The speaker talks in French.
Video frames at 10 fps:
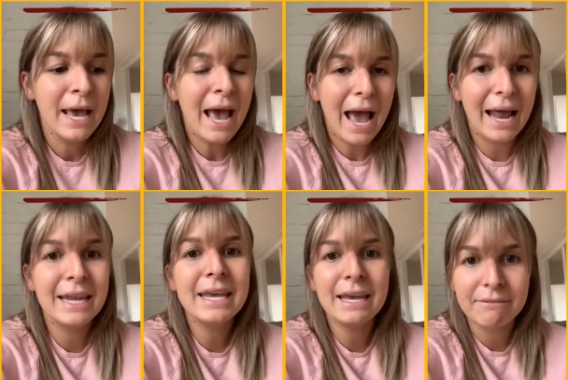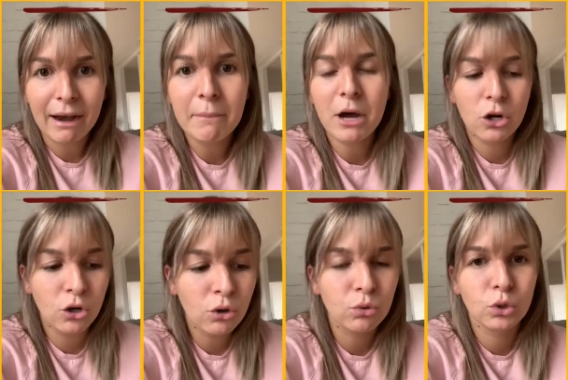Ali est vraiment
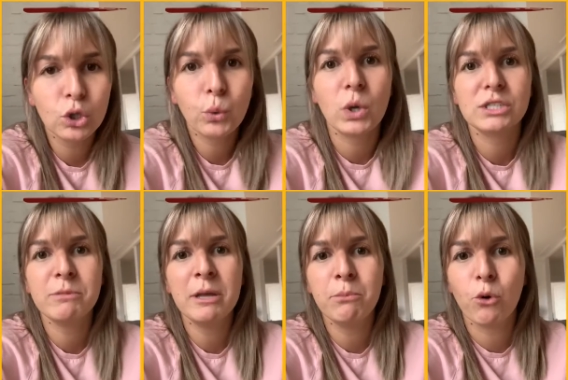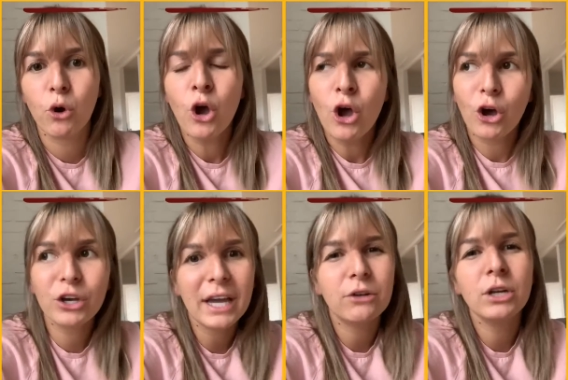là aux deux trois semaines pour
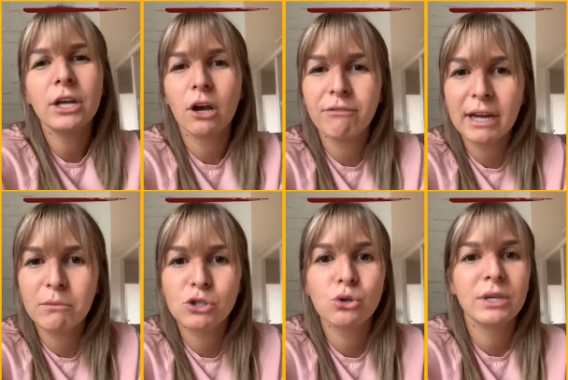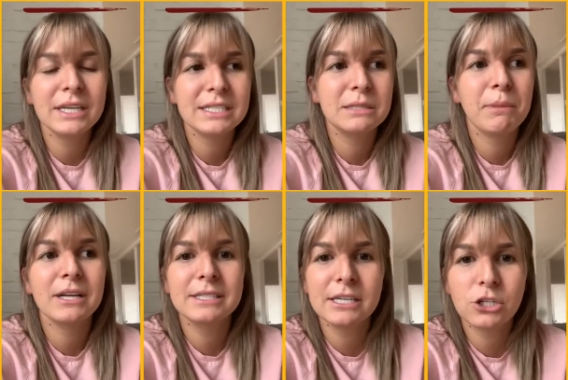recalculer refaire les mesures qu'est-ce qui se
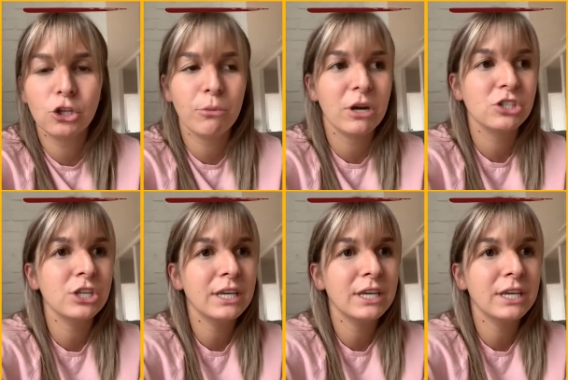passe qu'est-ce que t'as mangé